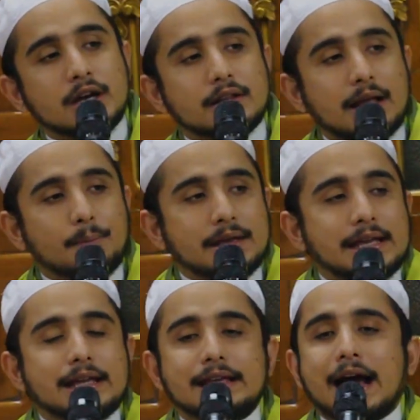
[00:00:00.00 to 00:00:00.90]

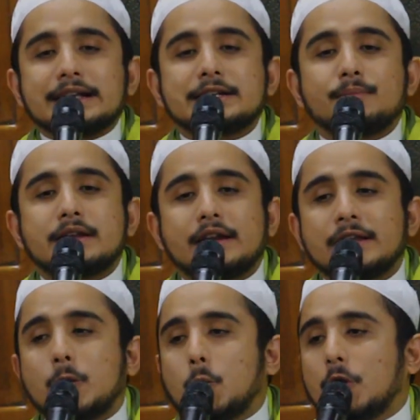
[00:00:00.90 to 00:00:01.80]
Tapi yang
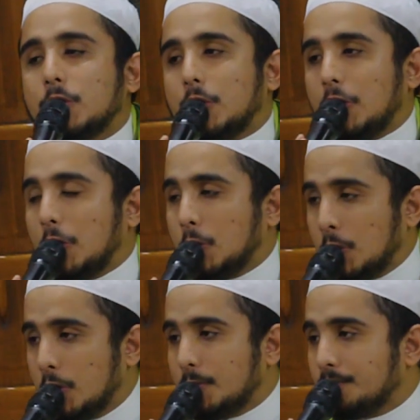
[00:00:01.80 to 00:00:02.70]
sebenarnya Wallahu